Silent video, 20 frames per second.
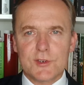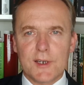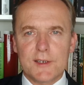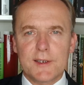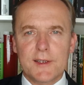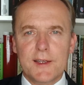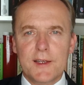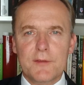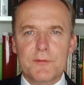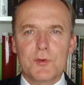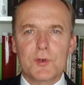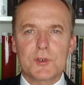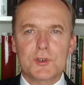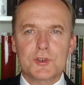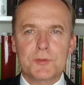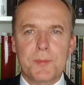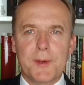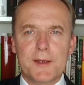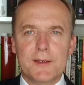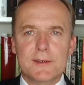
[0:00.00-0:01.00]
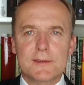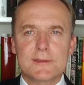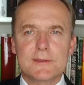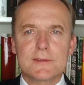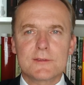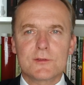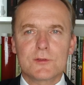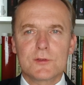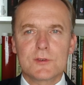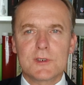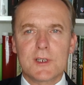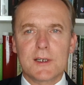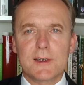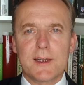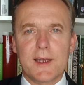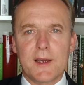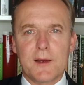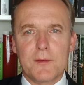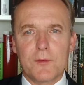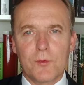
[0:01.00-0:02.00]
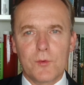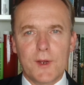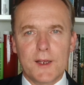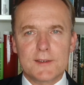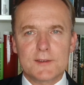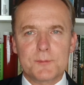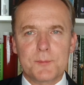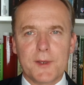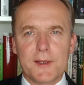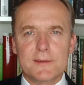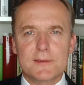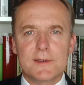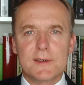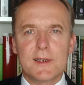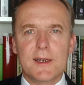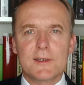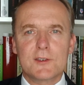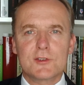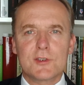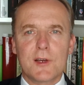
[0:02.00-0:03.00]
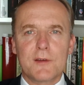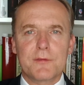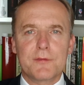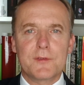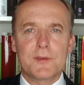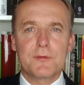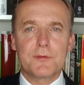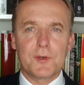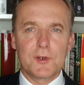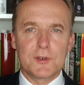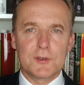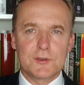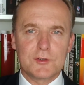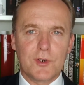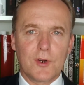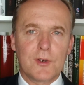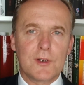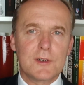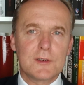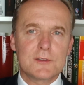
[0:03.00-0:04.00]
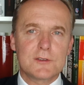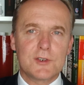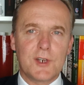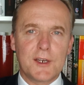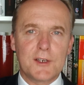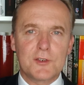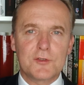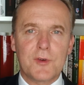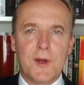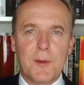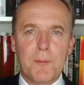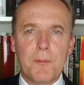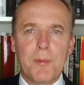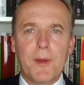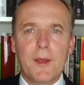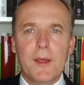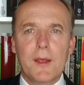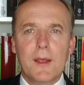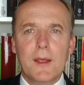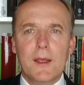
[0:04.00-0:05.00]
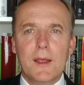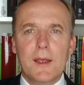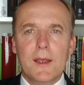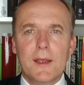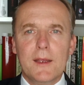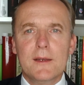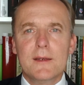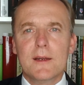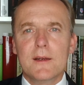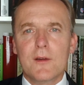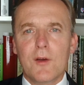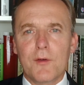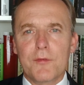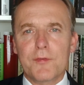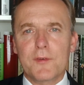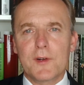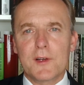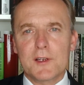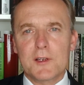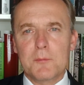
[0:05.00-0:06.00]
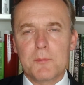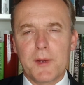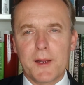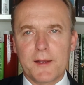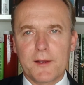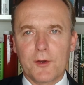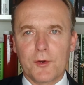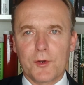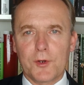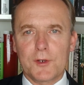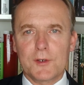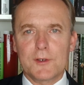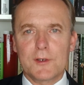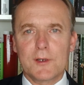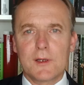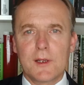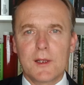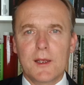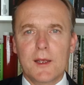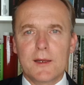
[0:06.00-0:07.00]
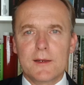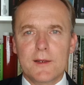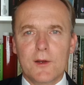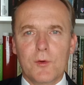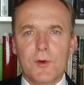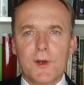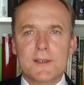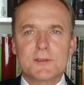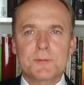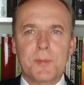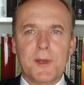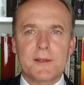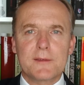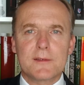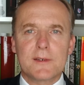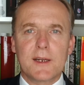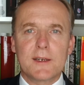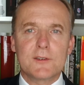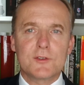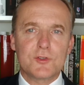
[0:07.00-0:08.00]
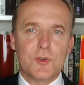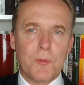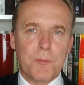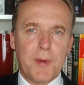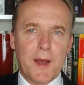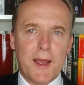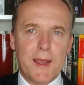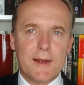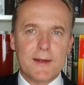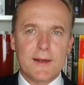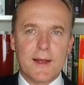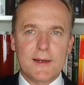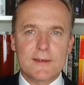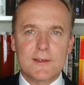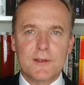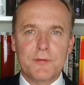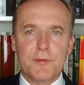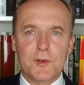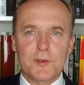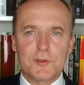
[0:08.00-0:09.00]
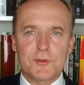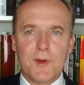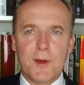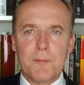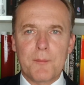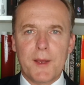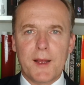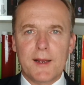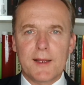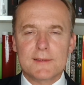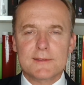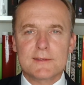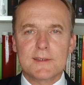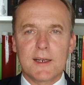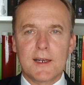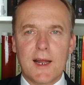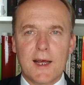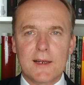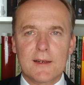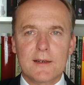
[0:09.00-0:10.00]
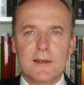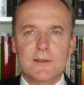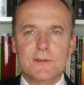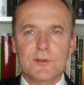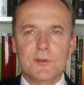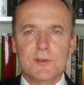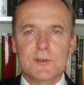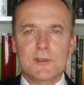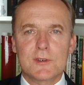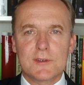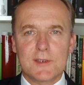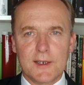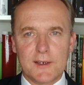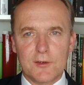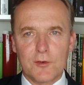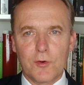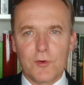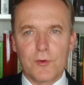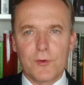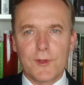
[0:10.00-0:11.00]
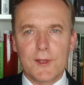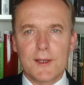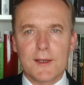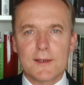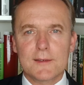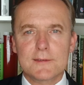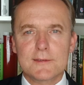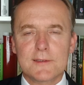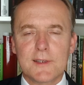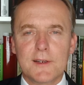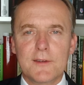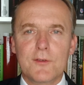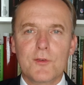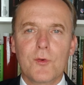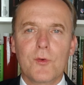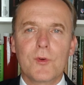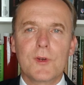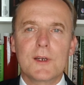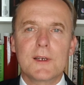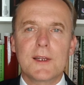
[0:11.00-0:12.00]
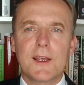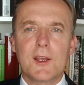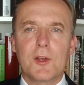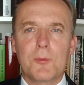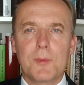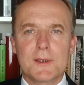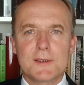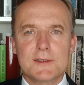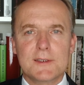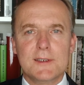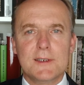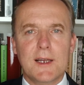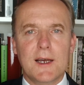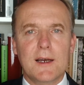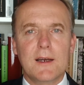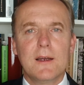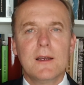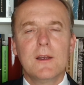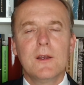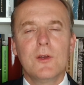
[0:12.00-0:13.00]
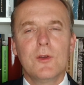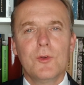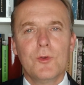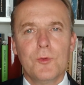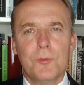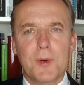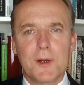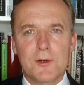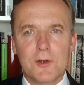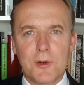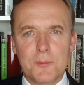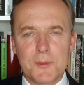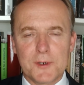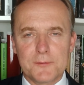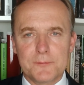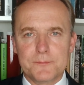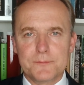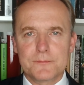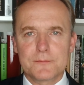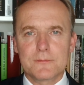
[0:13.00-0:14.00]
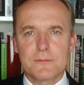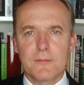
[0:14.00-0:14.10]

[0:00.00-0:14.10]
Strategie wurde spätestens unter der US-Präsidentschaft von Donald J. Trump in den öffentlichen Blick gerückt. Der US-Präsident Joe Biden hat die von Trump erlassenen Handels- und Technologierestriktionen gegenüber China übernommen.